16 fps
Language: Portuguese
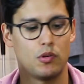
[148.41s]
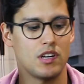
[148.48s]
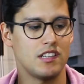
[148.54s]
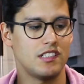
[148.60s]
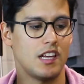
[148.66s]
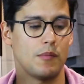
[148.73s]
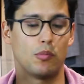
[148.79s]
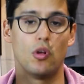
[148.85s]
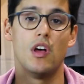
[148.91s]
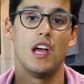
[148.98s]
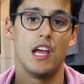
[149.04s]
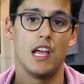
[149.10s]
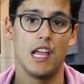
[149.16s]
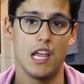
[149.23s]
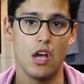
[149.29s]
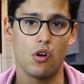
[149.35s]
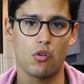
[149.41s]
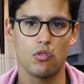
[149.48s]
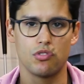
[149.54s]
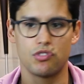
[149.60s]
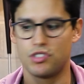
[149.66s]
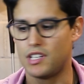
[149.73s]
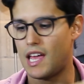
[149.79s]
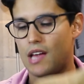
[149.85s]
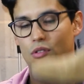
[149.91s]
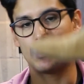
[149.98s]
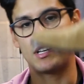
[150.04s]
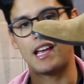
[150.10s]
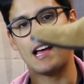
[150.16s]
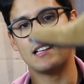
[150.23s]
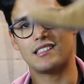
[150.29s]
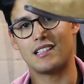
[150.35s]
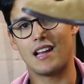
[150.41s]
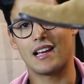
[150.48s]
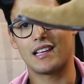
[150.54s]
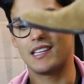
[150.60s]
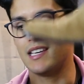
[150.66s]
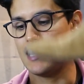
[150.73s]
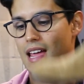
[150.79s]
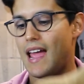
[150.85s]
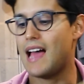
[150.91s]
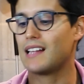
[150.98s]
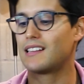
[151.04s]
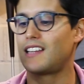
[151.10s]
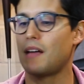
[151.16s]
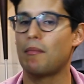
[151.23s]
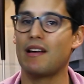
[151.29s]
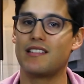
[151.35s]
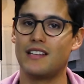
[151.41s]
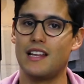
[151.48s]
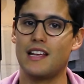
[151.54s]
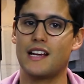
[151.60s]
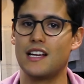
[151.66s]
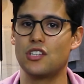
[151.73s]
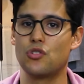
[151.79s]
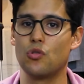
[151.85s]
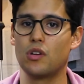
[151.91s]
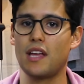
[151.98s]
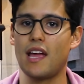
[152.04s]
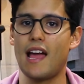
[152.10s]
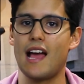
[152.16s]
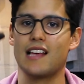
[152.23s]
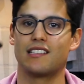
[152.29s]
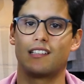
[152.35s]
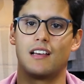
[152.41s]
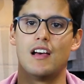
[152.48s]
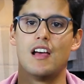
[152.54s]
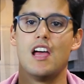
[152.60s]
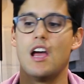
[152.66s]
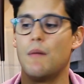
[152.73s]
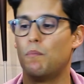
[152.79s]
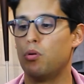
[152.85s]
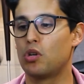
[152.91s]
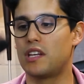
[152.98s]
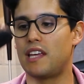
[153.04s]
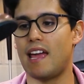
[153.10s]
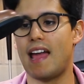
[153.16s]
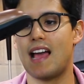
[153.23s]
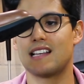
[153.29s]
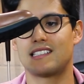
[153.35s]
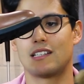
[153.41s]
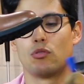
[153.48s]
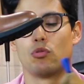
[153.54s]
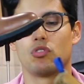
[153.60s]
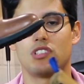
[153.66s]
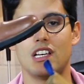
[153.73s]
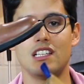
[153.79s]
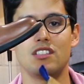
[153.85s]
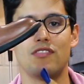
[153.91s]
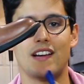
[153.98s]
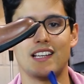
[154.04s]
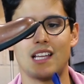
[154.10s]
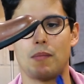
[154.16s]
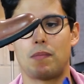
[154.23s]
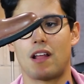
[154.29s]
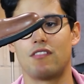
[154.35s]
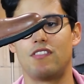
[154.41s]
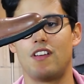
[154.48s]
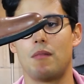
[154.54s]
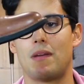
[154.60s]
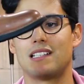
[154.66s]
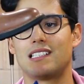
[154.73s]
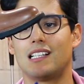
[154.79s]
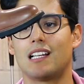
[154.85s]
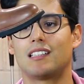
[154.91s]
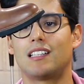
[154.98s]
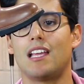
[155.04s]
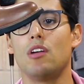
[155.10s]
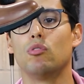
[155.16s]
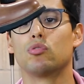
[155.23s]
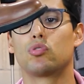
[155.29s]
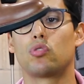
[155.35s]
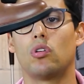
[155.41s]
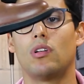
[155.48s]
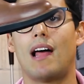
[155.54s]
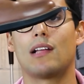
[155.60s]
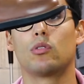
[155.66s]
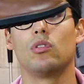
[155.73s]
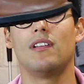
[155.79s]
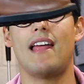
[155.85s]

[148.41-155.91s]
Por exemplo, eu considero que essa daqui é até mais elegante do que essa. Porque essa, não sei se vai dar para ver, mas ela tem um solado